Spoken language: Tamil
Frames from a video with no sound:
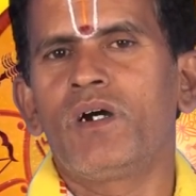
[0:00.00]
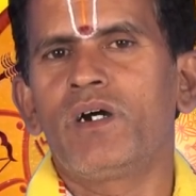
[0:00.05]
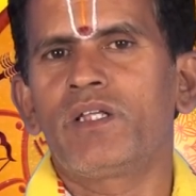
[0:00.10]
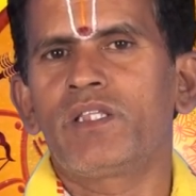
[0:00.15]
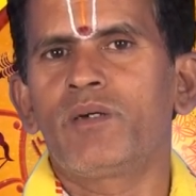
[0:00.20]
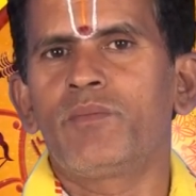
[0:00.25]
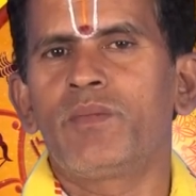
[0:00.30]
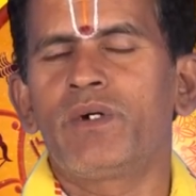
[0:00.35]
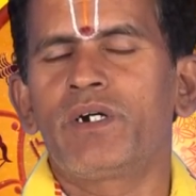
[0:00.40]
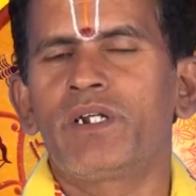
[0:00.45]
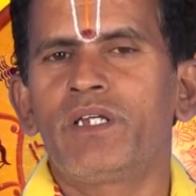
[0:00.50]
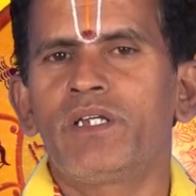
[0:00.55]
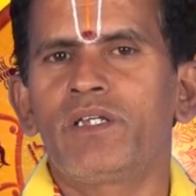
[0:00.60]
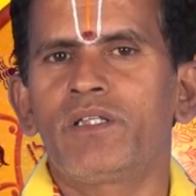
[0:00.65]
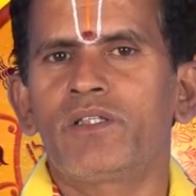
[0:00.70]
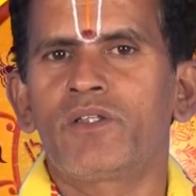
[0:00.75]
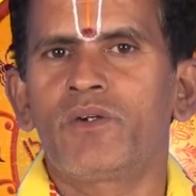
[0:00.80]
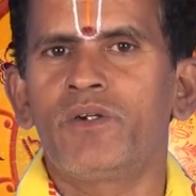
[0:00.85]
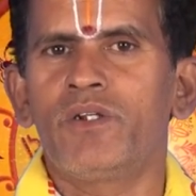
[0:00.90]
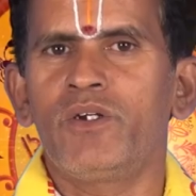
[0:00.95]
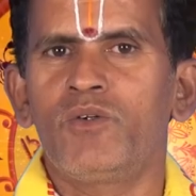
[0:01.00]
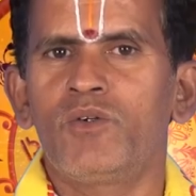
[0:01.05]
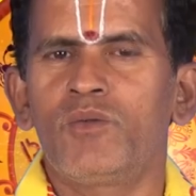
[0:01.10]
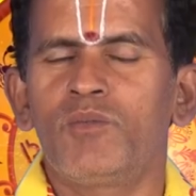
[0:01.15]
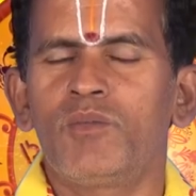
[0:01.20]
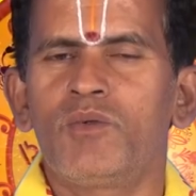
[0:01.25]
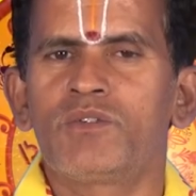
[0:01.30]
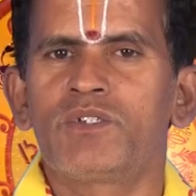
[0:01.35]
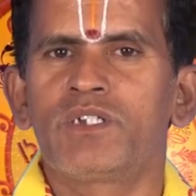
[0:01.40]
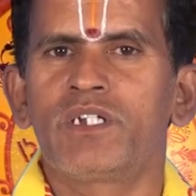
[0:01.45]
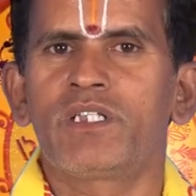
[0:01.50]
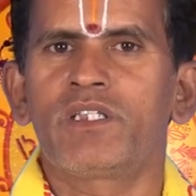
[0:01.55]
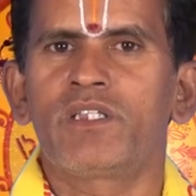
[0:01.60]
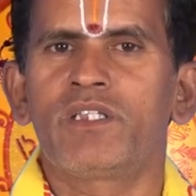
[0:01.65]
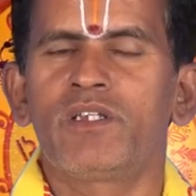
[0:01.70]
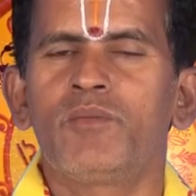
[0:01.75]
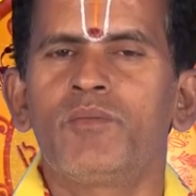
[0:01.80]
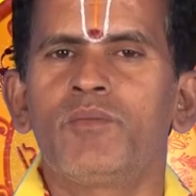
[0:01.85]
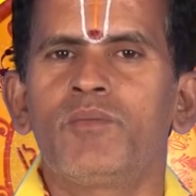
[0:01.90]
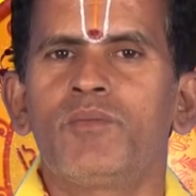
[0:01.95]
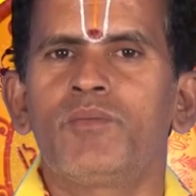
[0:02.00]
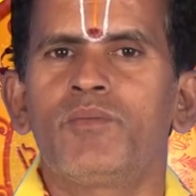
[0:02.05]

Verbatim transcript: அதே மாதிரி தன்னுடைய குடும்ப விஷயத்தையும்